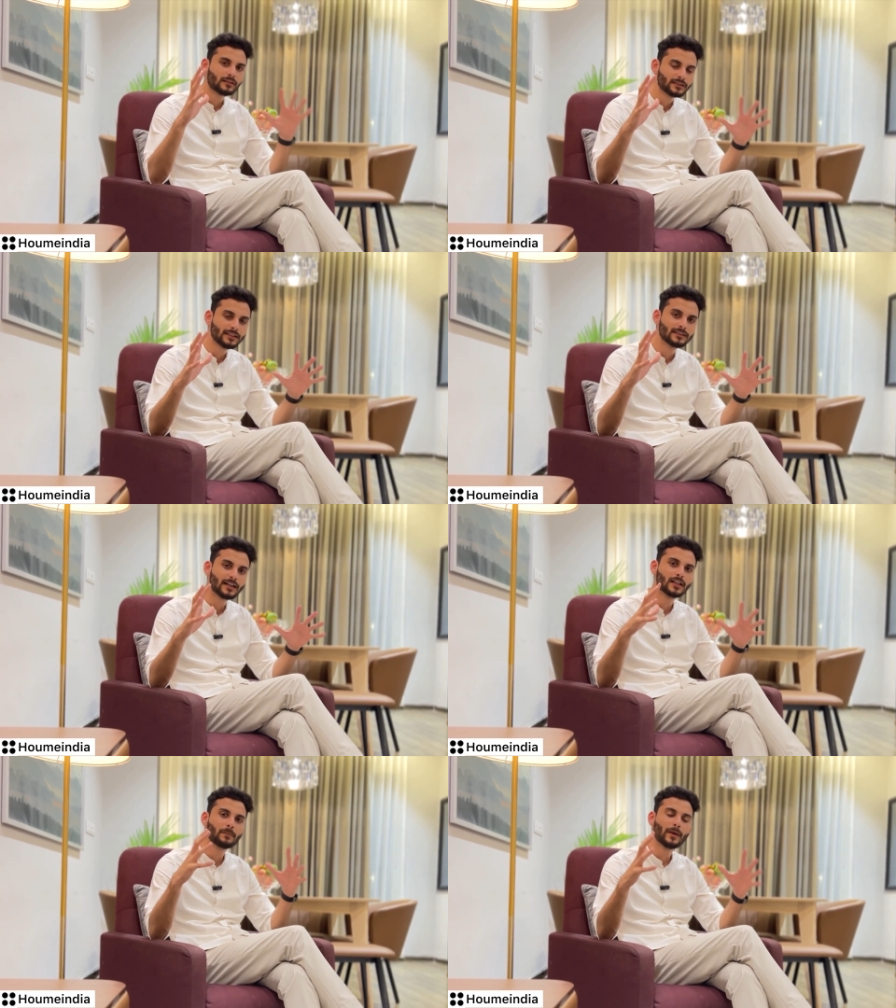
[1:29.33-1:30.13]
से
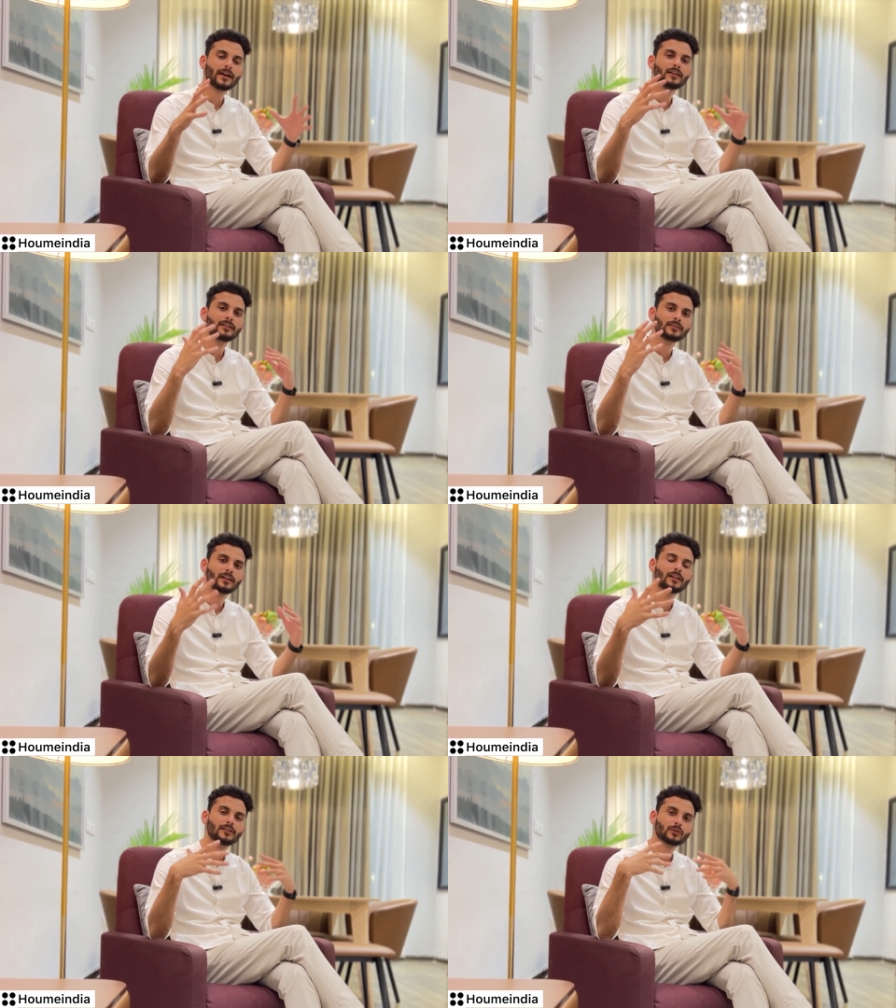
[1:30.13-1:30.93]
ज़्यादा पैटर्न्स
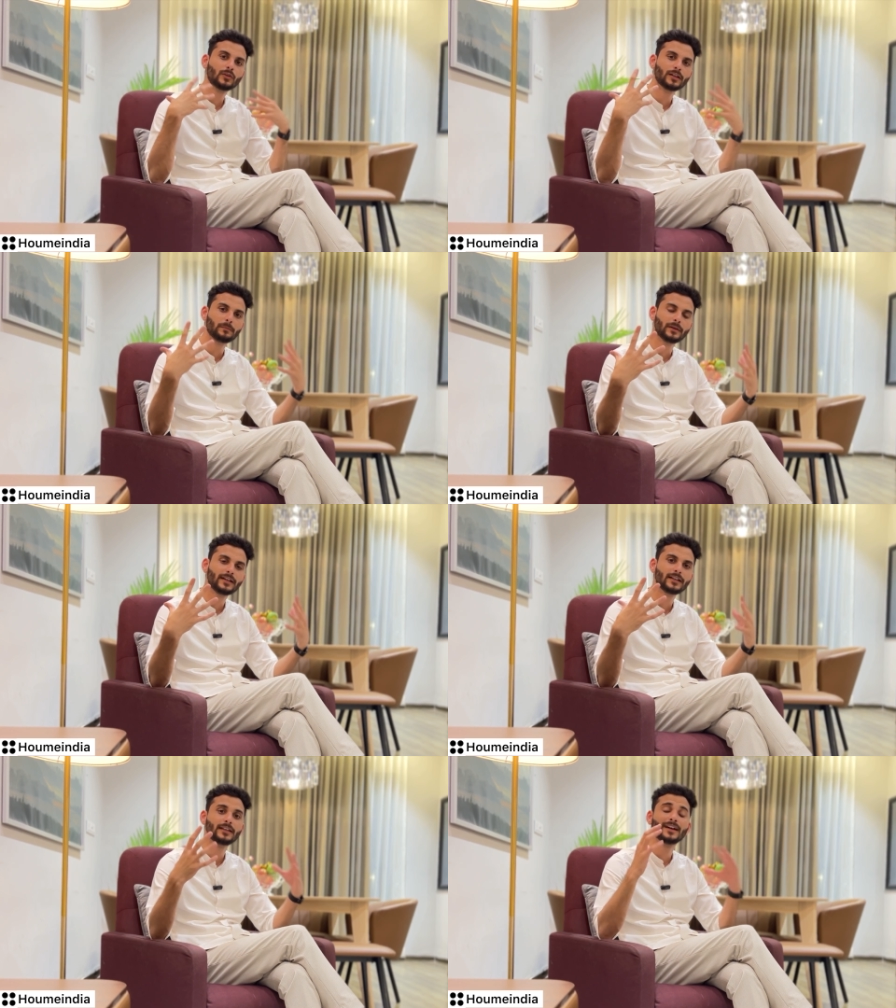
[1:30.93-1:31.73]
कलर्स को
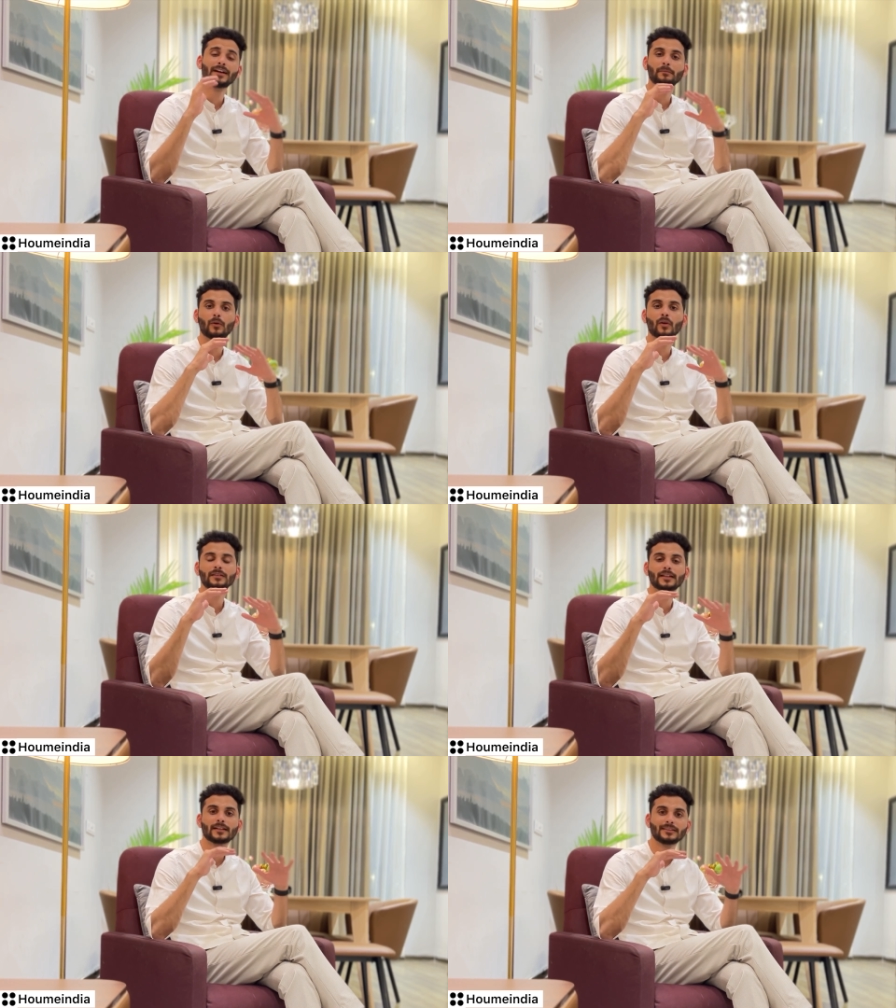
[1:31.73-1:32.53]
रिपीट किया है बहुत
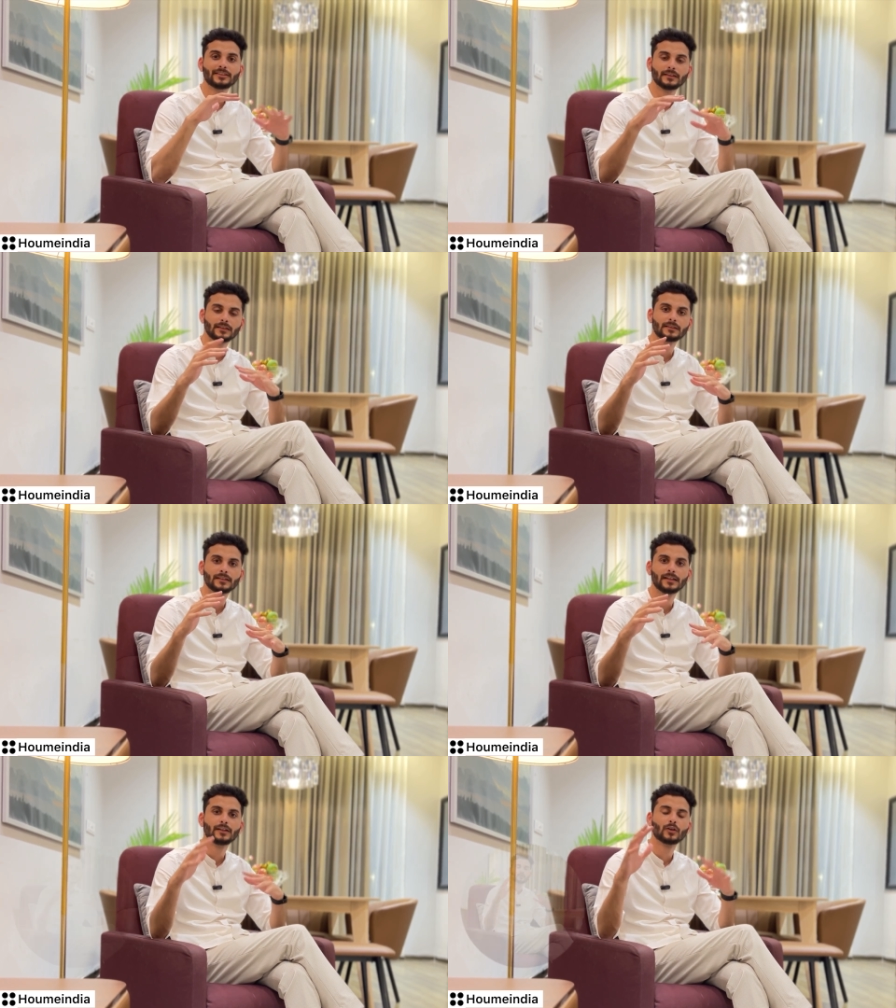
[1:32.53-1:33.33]
ज़्यादा चेंजेस
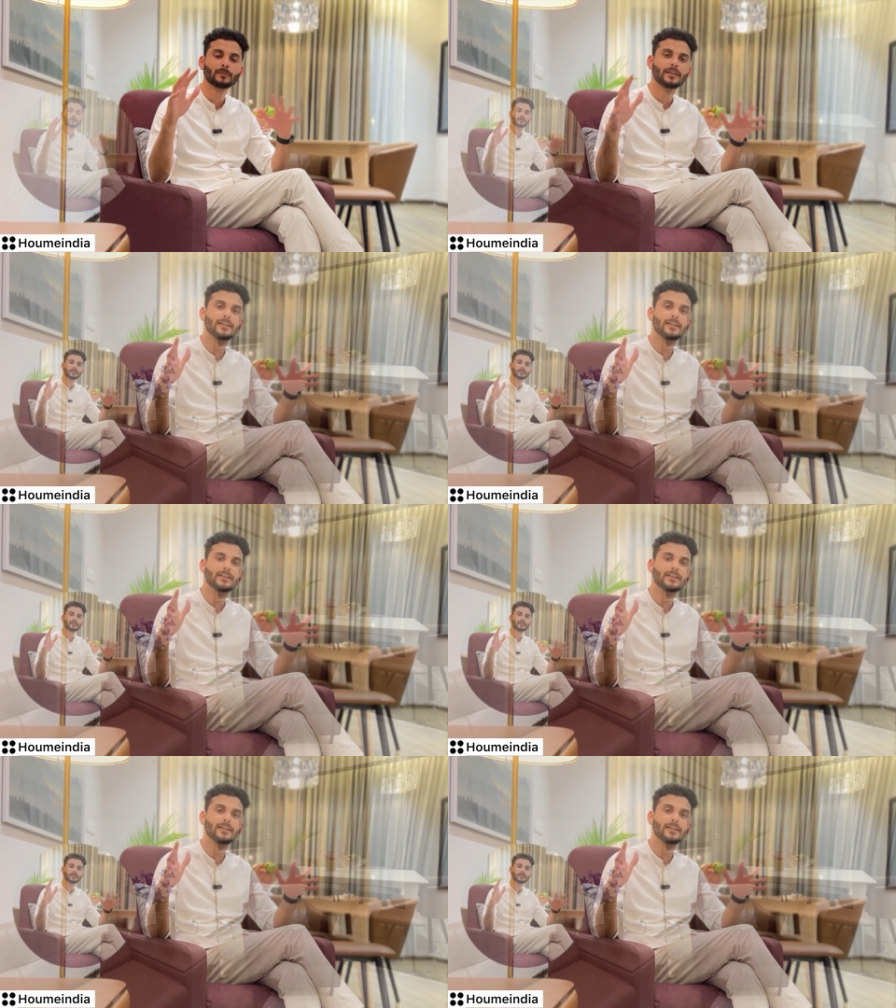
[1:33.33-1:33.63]
नहीं है तो आप